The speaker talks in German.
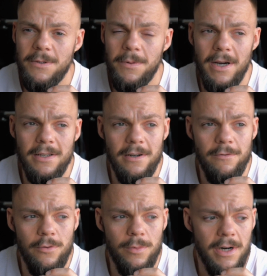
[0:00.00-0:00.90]
Ich bin gerade in der
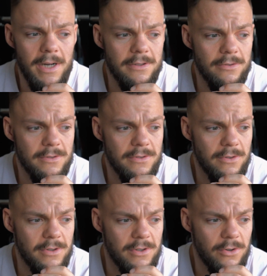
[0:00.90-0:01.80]
Vorbereitung
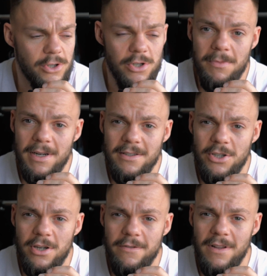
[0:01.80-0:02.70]
zur deutschen
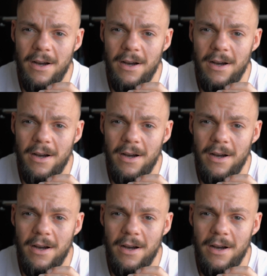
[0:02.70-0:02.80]
Meisterschaft,